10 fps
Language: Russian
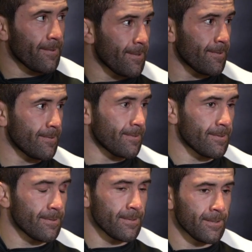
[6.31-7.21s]
А,
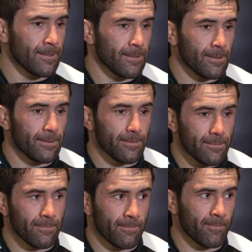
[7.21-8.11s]
Мухаммад,
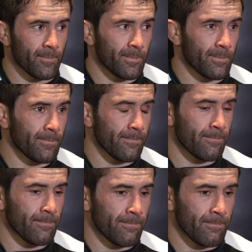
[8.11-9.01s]
мы все
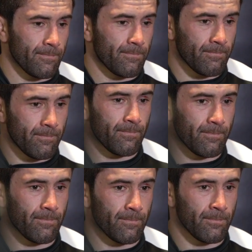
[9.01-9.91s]
видели, что
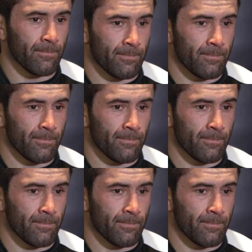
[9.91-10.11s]
произошло.